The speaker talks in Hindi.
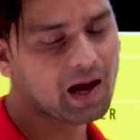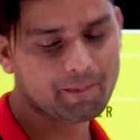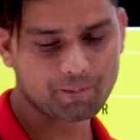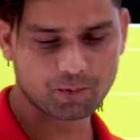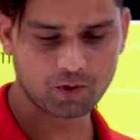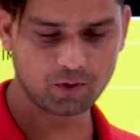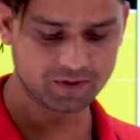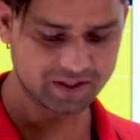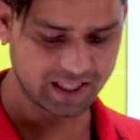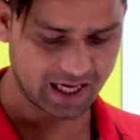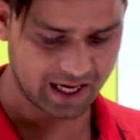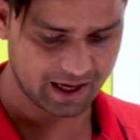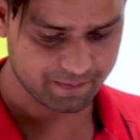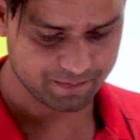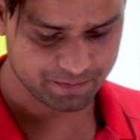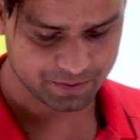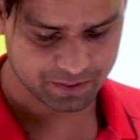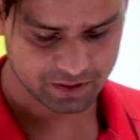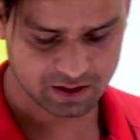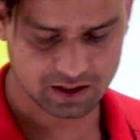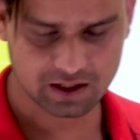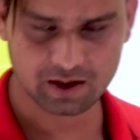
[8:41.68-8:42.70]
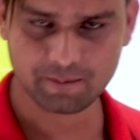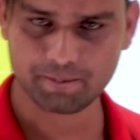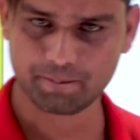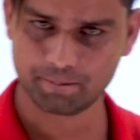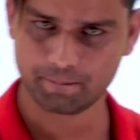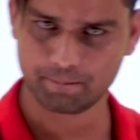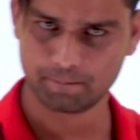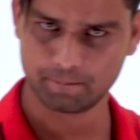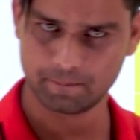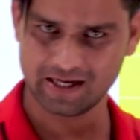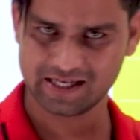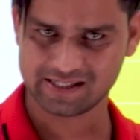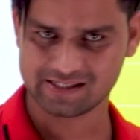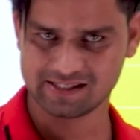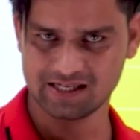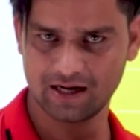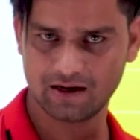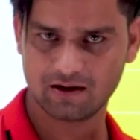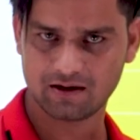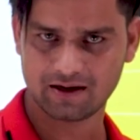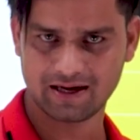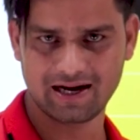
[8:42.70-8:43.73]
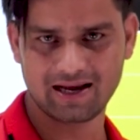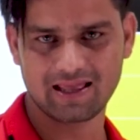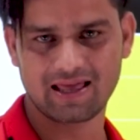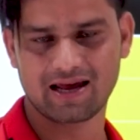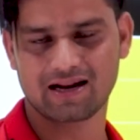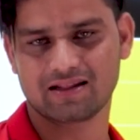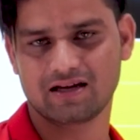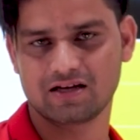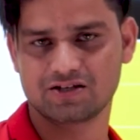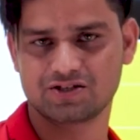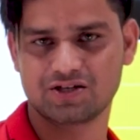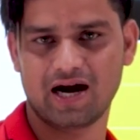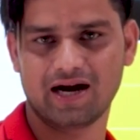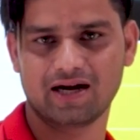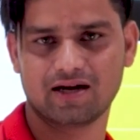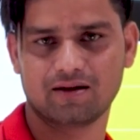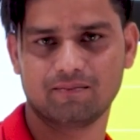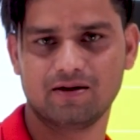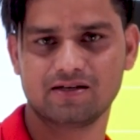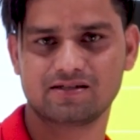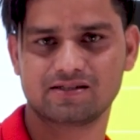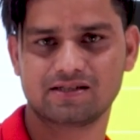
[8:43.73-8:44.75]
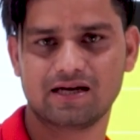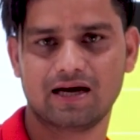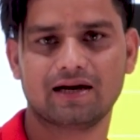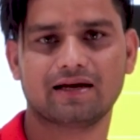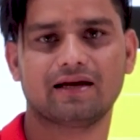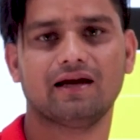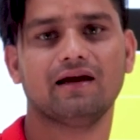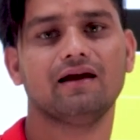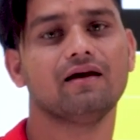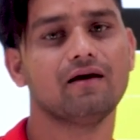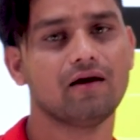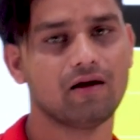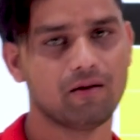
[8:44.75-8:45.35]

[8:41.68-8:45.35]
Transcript: आपको पता है कि पीएसएल खेला जा रहा था स्टार्टिंग में इस साल के